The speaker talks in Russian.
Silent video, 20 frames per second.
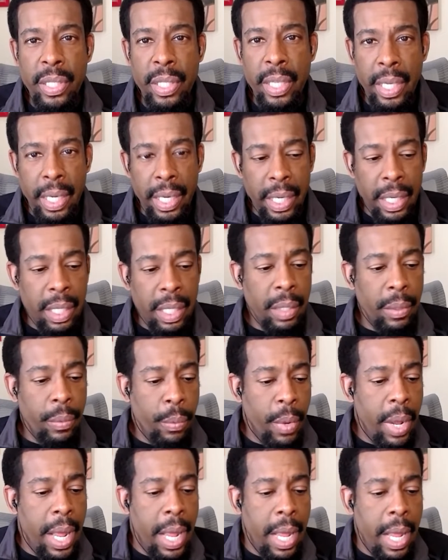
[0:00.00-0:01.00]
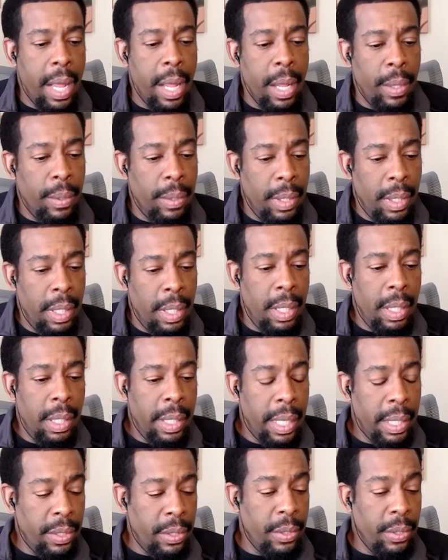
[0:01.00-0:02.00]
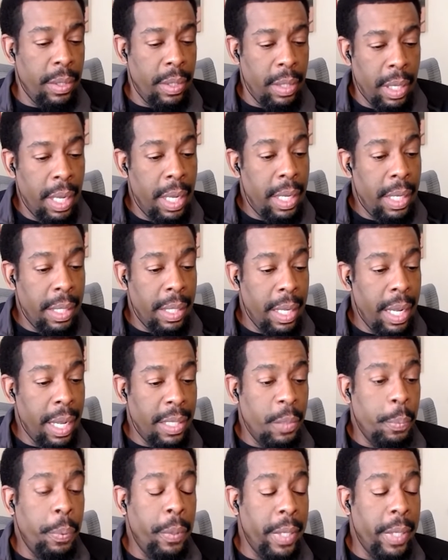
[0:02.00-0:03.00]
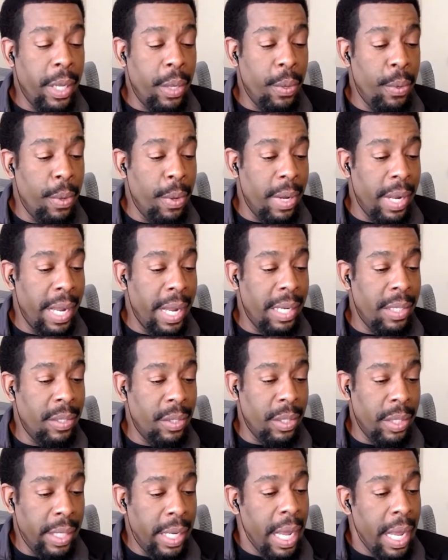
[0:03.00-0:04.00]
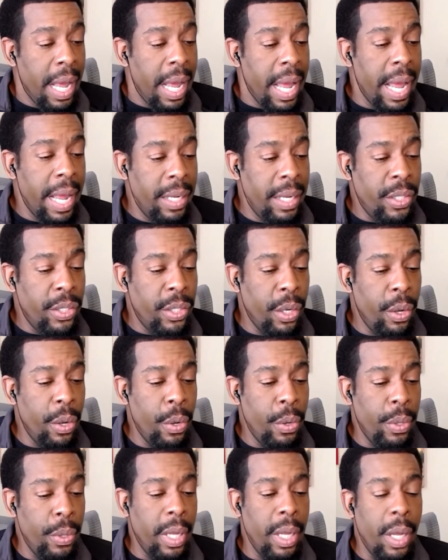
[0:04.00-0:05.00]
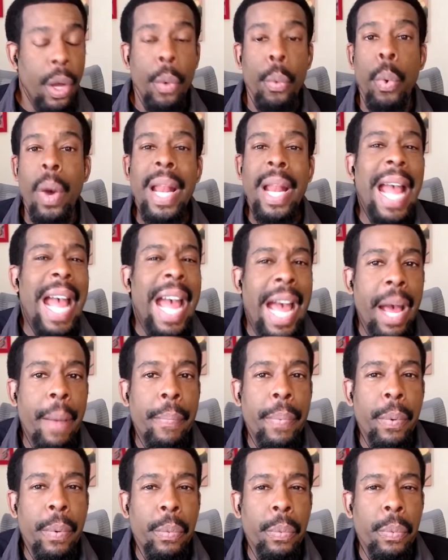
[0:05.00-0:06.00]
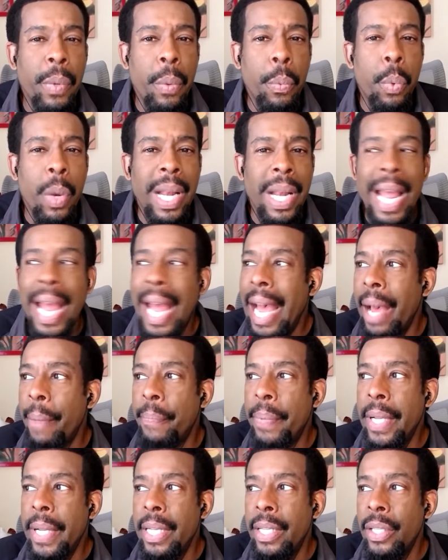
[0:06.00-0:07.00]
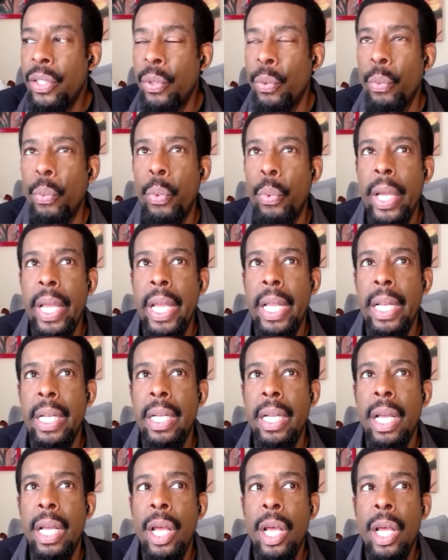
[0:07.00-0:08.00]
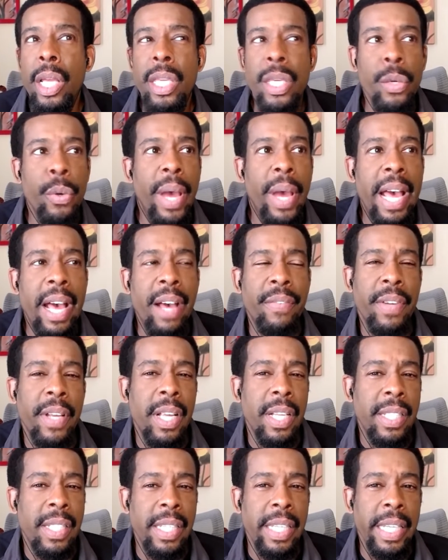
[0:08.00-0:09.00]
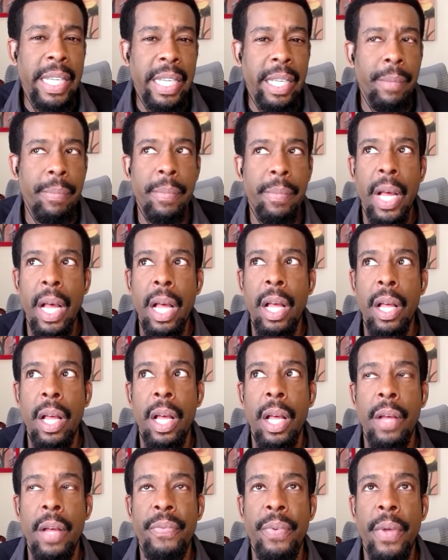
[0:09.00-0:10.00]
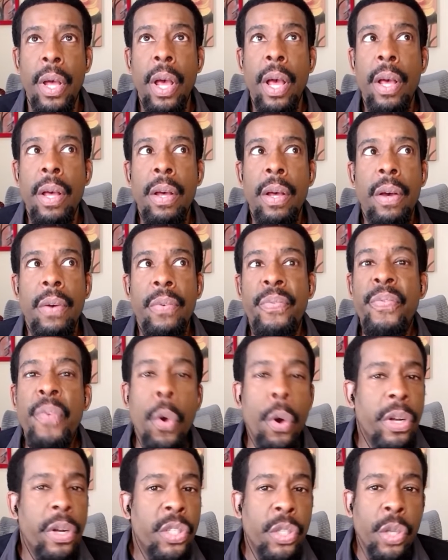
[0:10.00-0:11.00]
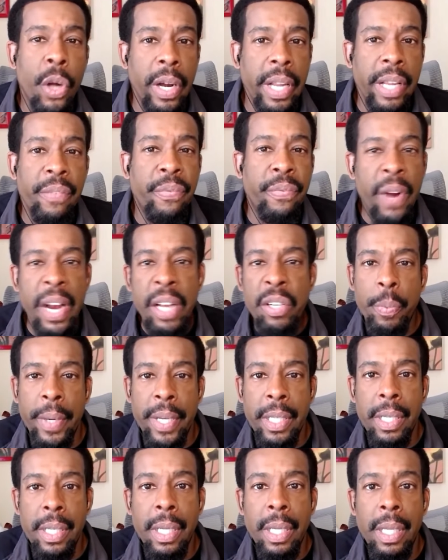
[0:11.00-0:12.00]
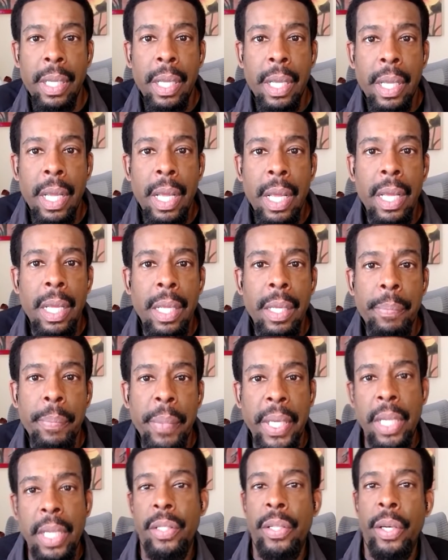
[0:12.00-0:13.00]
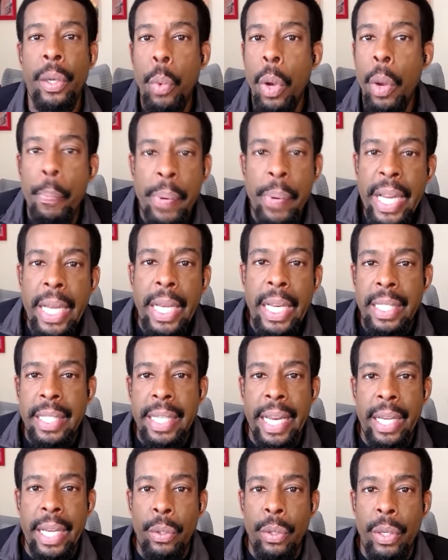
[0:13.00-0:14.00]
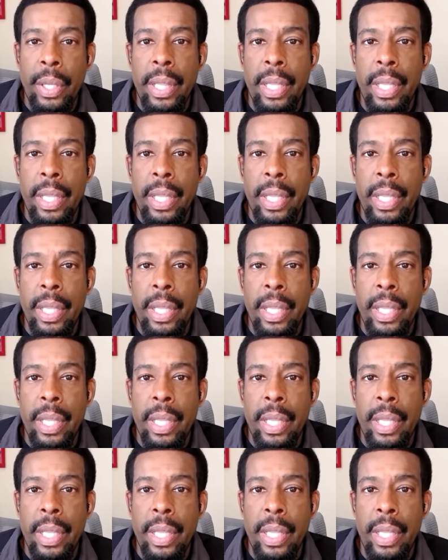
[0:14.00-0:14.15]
Интересно. Это довольно круто. Так что, что, что произойдет, если в команде, например, четыре новичка, и данных на них